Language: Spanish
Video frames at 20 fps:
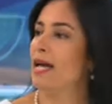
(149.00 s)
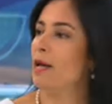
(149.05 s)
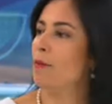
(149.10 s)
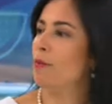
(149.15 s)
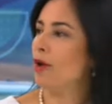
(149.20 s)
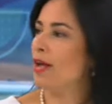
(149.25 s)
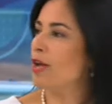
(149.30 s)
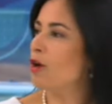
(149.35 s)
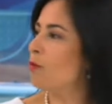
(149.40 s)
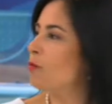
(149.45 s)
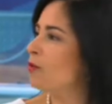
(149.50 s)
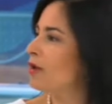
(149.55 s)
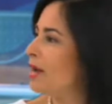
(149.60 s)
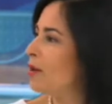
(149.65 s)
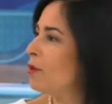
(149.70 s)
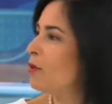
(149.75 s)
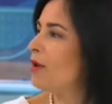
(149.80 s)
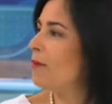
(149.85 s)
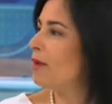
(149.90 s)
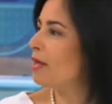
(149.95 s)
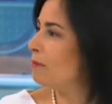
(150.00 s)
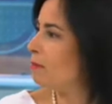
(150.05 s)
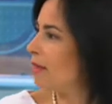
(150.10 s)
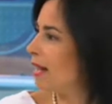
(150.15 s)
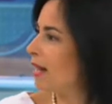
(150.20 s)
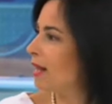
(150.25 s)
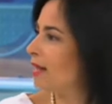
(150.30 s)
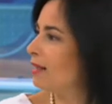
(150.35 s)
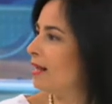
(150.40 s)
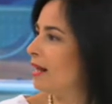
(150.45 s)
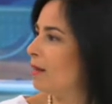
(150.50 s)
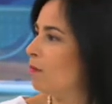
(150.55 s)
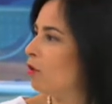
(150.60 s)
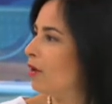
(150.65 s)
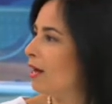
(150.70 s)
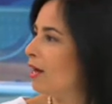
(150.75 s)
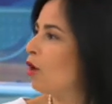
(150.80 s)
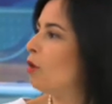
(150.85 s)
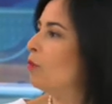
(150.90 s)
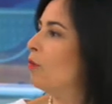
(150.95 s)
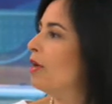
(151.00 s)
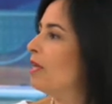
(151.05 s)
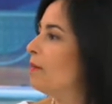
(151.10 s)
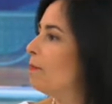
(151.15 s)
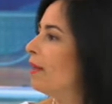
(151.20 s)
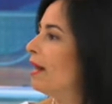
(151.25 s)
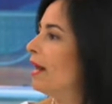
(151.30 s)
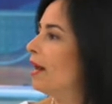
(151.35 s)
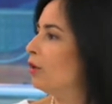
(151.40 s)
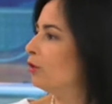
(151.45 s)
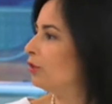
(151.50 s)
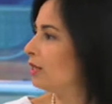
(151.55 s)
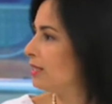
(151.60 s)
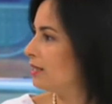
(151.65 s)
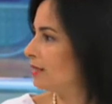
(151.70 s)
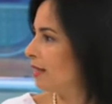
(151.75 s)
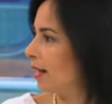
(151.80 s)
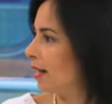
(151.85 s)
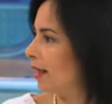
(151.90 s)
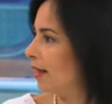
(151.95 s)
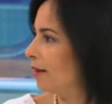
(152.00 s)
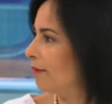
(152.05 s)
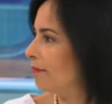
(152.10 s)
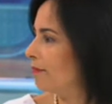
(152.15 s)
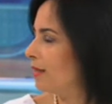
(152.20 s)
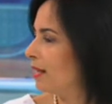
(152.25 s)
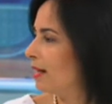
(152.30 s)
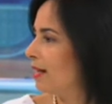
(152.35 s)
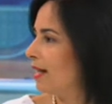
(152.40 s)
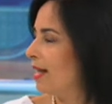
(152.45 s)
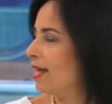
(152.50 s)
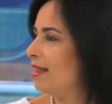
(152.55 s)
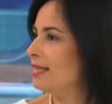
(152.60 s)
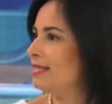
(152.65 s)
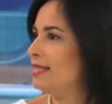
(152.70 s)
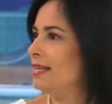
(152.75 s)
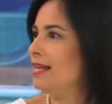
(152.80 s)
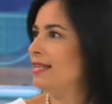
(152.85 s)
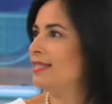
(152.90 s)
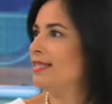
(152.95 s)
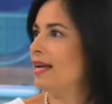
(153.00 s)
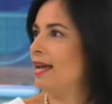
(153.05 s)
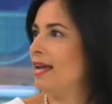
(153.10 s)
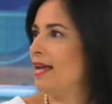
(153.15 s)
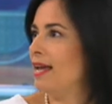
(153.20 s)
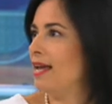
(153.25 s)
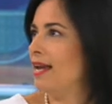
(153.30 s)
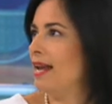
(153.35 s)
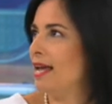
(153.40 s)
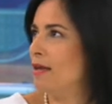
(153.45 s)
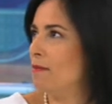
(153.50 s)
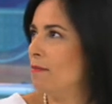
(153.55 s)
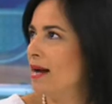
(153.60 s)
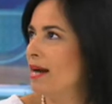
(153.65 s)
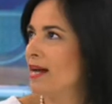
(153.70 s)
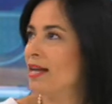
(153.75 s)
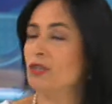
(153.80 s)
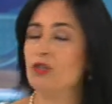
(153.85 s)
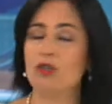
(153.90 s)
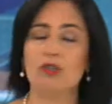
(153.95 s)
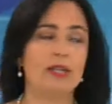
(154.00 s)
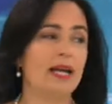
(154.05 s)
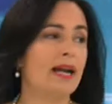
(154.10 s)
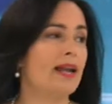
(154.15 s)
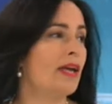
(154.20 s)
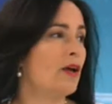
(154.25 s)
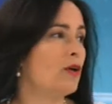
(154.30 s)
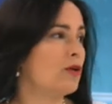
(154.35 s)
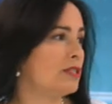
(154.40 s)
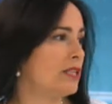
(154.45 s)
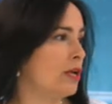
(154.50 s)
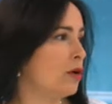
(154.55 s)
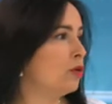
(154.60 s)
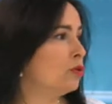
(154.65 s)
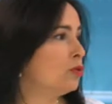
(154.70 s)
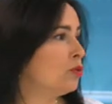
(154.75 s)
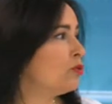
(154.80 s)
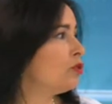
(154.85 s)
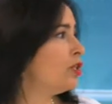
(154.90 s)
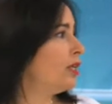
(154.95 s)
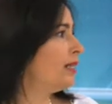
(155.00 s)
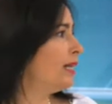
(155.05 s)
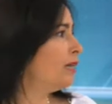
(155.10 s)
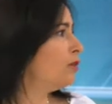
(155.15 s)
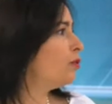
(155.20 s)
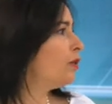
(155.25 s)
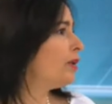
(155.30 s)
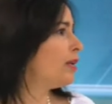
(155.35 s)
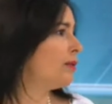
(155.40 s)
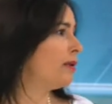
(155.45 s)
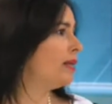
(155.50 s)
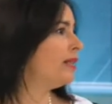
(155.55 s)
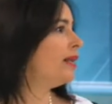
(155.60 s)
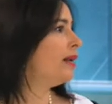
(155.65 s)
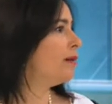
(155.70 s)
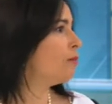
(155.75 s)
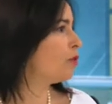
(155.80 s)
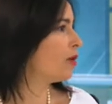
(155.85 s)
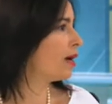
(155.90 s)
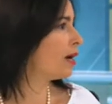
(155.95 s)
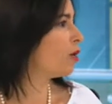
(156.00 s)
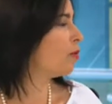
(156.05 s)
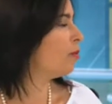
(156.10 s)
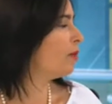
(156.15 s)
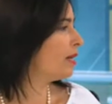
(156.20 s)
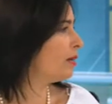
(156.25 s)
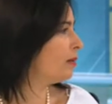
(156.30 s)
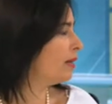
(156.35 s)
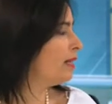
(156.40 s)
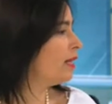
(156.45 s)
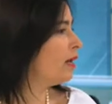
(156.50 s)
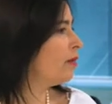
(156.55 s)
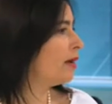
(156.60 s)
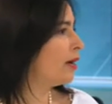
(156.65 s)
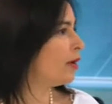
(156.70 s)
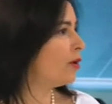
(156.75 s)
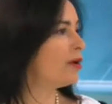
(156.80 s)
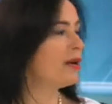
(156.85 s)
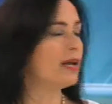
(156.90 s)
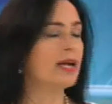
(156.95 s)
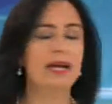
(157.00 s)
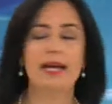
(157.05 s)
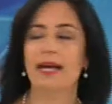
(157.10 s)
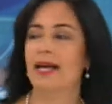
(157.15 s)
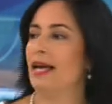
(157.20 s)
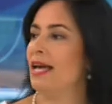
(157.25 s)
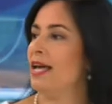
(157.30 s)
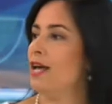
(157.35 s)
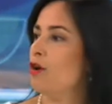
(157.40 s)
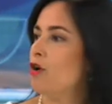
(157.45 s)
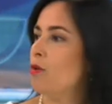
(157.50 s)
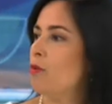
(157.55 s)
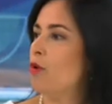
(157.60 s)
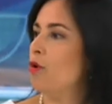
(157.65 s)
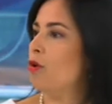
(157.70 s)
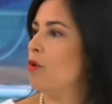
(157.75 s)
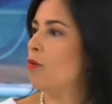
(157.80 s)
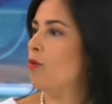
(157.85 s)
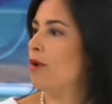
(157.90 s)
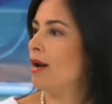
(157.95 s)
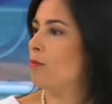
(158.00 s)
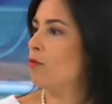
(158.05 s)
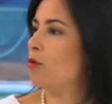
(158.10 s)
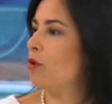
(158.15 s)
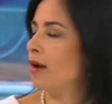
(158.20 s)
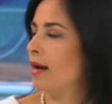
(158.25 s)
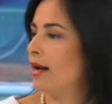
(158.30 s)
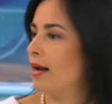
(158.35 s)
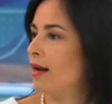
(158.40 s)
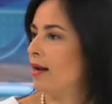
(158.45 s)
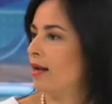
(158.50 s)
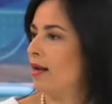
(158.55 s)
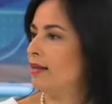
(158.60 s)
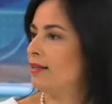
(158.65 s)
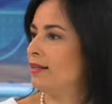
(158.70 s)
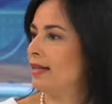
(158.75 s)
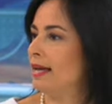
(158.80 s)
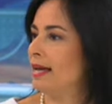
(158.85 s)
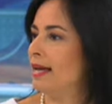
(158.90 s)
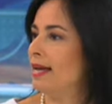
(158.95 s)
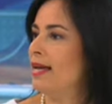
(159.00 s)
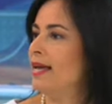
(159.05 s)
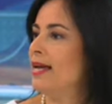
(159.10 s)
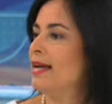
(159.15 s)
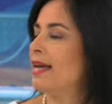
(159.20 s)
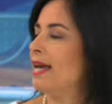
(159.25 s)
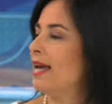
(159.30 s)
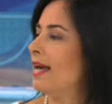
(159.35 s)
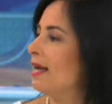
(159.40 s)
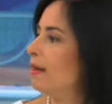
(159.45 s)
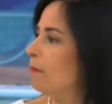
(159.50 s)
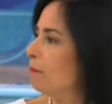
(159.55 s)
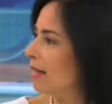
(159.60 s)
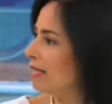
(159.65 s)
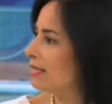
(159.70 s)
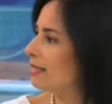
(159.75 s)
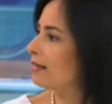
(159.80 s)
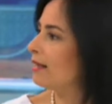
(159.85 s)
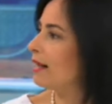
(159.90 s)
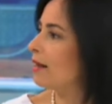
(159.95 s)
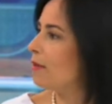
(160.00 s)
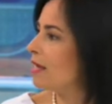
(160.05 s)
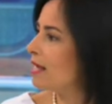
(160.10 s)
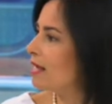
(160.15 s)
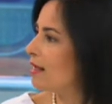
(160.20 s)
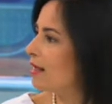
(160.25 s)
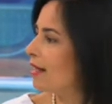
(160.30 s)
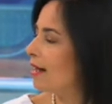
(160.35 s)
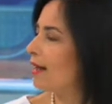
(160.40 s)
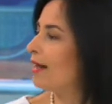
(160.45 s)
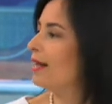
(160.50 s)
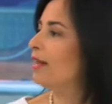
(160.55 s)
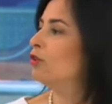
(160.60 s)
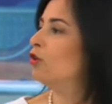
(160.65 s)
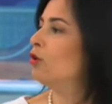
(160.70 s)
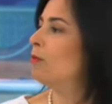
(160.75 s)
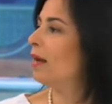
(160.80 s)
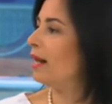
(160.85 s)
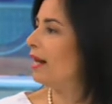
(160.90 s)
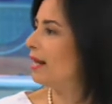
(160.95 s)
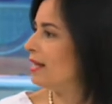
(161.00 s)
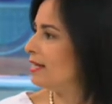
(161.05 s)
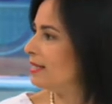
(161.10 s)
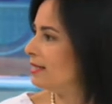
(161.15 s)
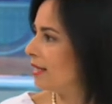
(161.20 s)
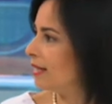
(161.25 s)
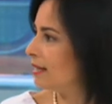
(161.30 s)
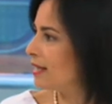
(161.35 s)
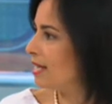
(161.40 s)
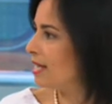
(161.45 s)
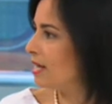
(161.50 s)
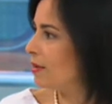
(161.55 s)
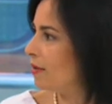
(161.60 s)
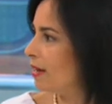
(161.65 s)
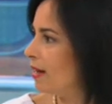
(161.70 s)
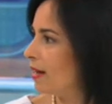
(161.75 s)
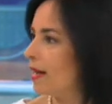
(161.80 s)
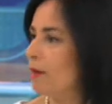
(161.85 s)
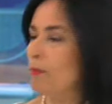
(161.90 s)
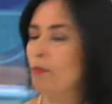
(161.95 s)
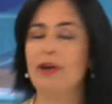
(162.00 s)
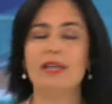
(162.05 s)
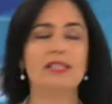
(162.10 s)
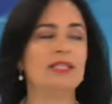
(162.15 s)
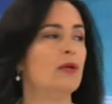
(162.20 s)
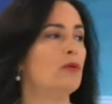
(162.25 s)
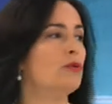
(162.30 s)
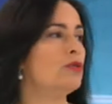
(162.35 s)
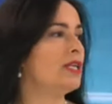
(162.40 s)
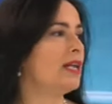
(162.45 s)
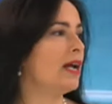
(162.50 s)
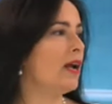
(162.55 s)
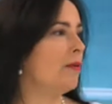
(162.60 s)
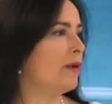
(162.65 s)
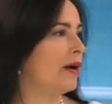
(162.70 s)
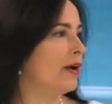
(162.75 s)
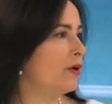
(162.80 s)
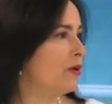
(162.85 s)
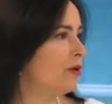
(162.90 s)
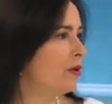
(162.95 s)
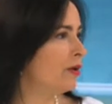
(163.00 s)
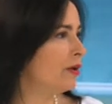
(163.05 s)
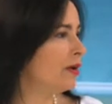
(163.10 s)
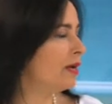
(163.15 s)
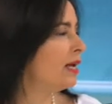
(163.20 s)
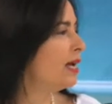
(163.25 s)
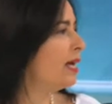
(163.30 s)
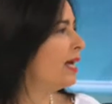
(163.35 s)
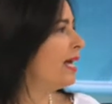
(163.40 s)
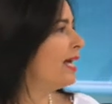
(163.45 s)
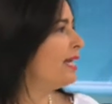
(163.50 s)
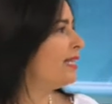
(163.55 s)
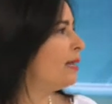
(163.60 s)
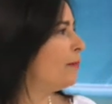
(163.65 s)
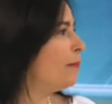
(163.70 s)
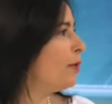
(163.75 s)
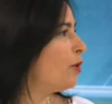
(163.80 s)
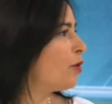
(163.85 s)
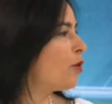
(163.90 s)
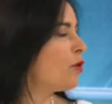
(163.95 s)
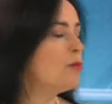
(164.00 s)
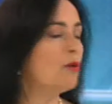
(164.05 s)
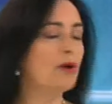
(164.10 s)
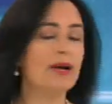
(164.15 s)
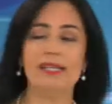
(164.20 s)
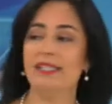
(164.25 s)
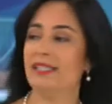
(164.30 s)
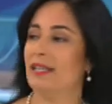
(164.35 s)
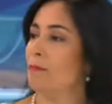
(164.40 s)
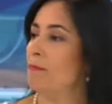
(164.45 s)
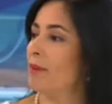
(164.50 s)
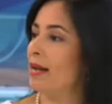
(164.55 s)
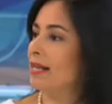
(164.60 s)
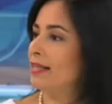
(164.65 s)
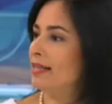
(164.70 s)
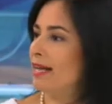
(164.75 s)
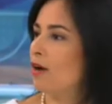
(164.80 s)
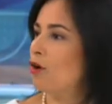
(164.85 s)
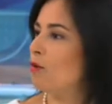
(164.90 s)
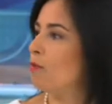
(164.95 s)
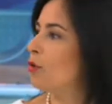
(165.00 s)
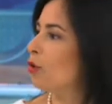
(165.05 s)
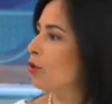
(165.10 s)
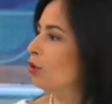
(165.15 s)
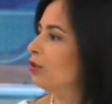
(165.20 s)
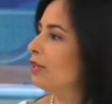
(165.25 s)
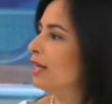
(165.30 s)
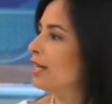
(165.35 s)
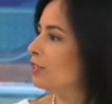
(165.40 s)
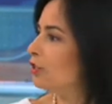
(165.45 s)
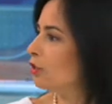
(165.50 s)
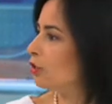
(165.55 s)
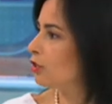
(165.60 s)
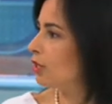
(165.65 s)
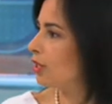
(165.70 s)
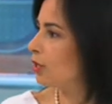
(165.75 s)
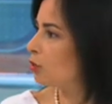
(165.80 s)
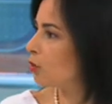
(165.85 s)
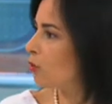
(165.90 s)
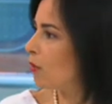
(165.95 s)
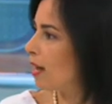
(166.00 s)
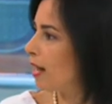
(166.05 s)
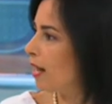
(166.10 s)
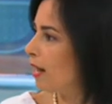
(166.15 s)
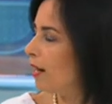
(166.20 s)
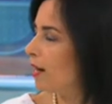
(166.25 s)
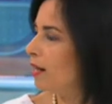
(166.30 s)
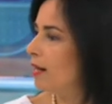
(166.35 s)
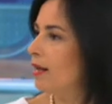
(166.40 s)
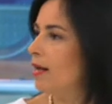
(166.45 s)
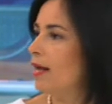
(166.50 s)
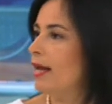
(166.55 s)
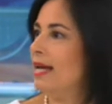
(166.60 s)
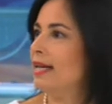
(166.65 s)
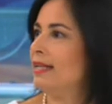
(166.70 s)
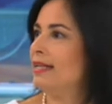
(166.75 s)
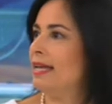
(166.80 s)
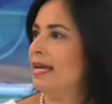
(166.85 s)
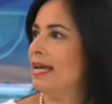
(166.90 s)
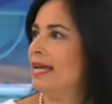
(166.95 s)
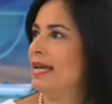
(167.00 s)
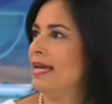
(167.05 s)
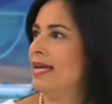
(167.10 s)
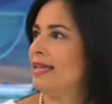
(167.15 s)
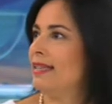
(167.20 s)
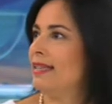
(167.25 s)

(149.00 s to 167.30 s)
pero hay como una nueva imagen de la mujer como hipererotizada. Es decir, eh, la imagen social que se construye tanto a nivel de la mujer como a nivel del varón es como una mujer este, que más atrevida, que toma la iniciativa, que puede seducir al varón, este, pero como que siempre está como con deseo sexual, este,